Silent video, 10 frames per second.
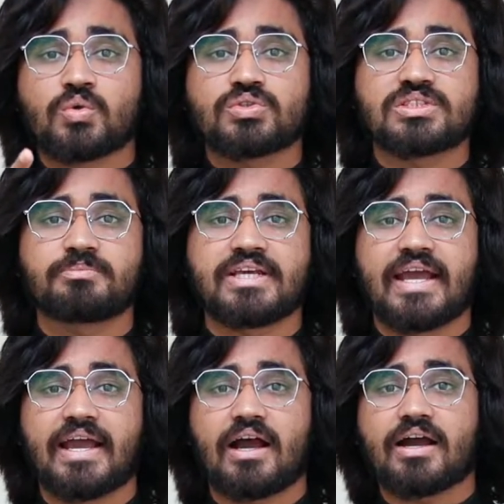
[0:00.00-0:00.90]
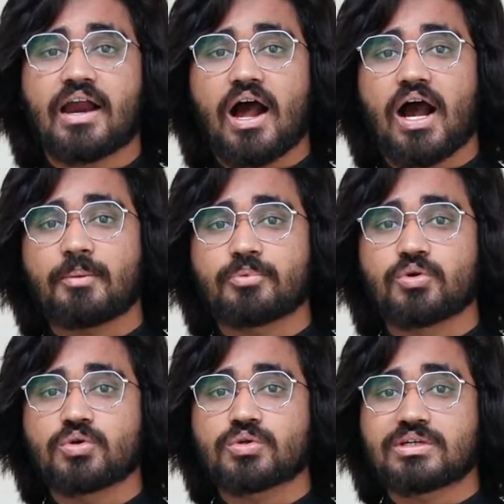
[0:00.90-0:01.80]
कुछ भी हैं अगर आप
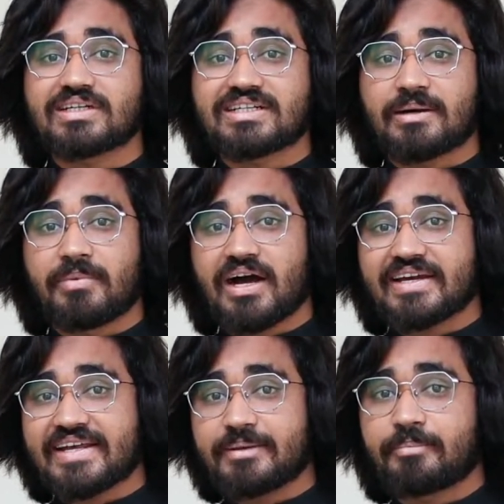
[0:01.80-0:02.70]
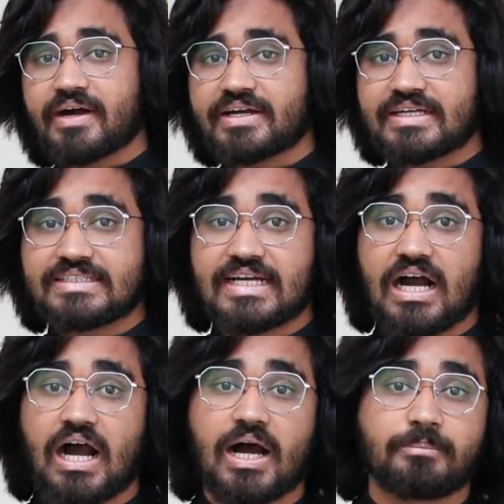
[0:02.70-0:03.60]
लोग कमा नहीं पा रहे या
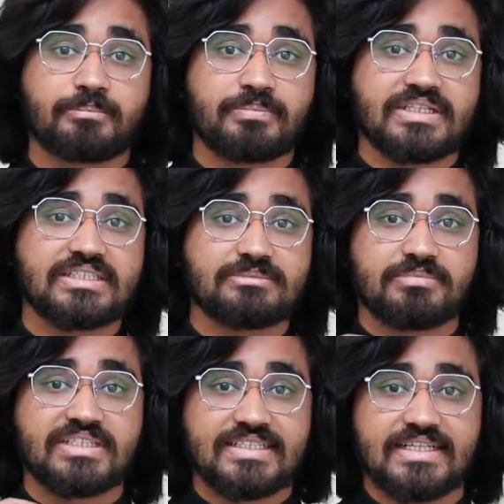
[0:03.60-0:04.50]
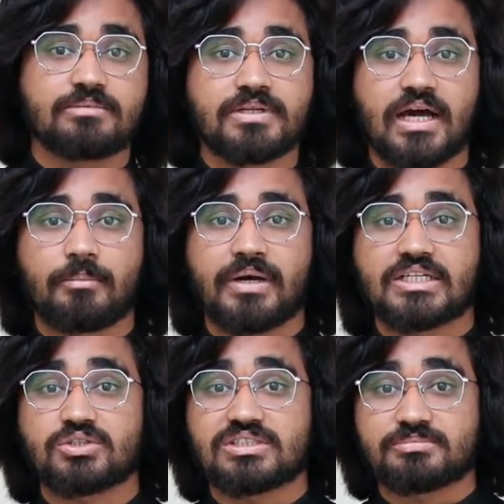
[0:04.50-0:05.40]
आप बड़ी मनी नहीं बना
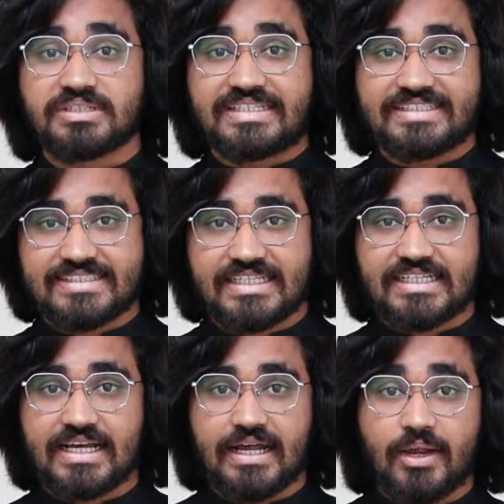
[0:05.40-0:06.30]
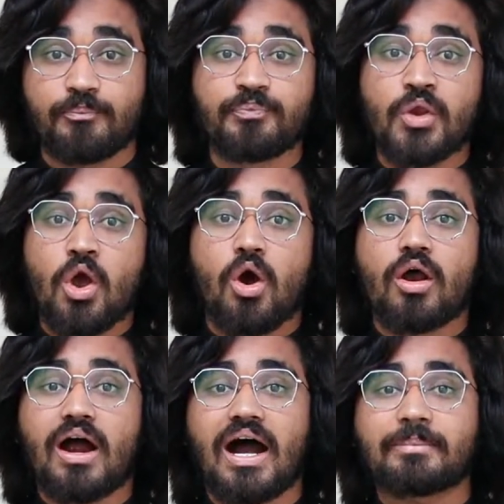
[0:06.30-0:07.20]
पाए तो इसमें रीज़न क्या है
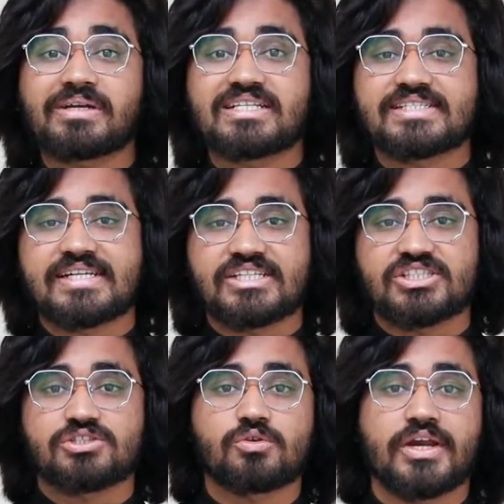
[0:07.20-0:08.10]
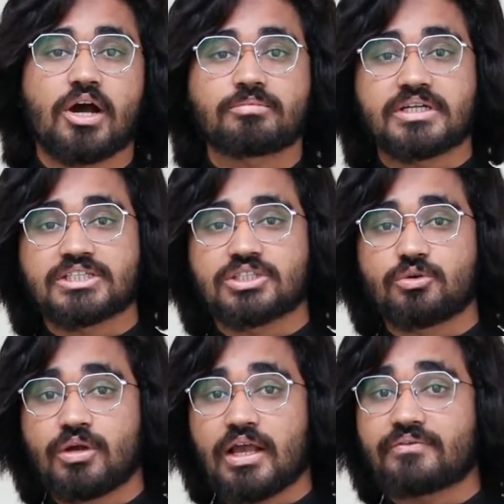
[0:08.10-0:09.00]
और आप किन स्ट्रेटजीज़ को अडॉप्ट करते
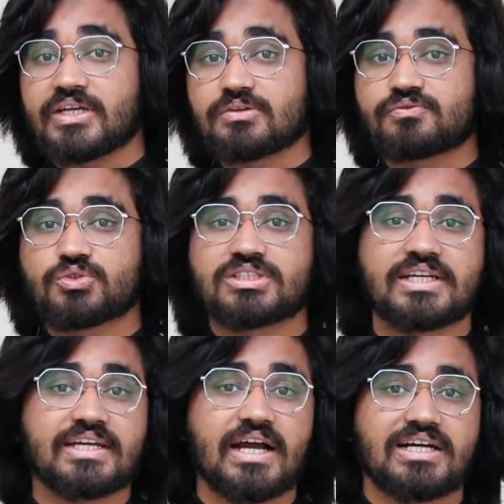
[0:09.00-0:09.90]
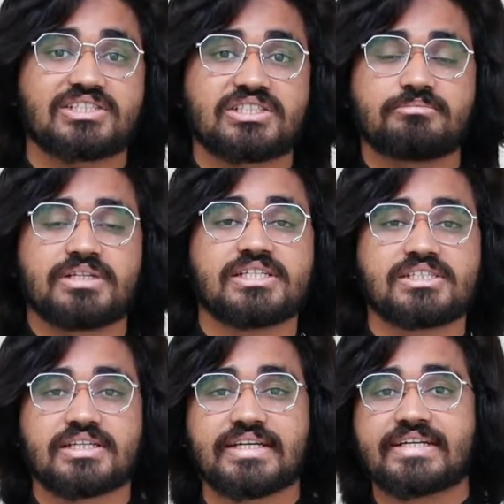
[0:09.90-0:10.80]
हुए इन फ्यूचर एक अच्छी मनी
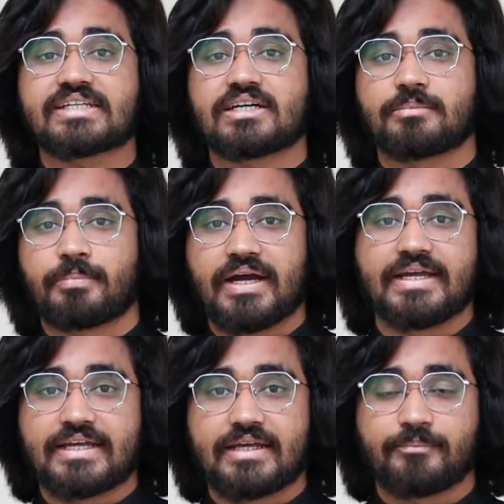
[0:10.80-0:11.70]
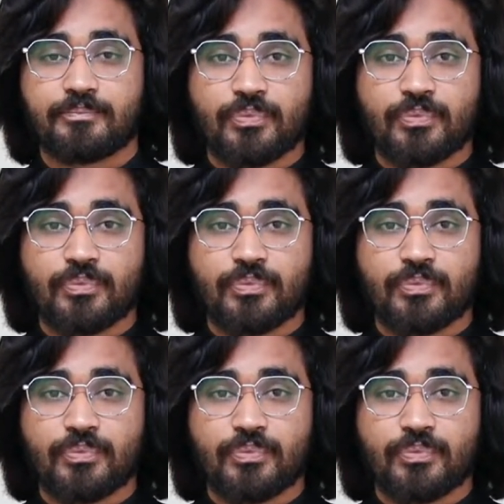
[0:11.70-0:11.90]
जनरेट कर पाएंगे